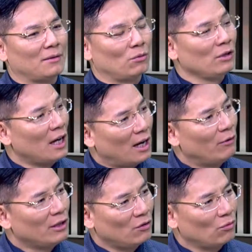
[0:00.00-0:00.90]
赌场
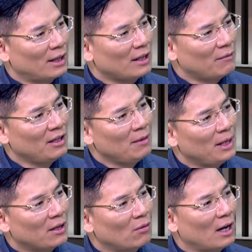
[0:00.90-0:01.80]
或者主办单位那
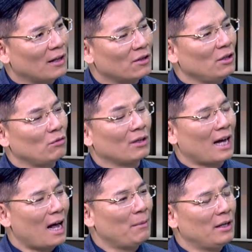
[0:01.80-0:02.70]
边的话，至于说
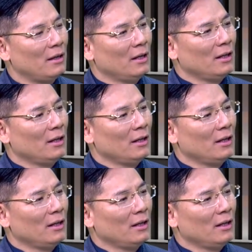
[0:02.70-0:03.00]
他们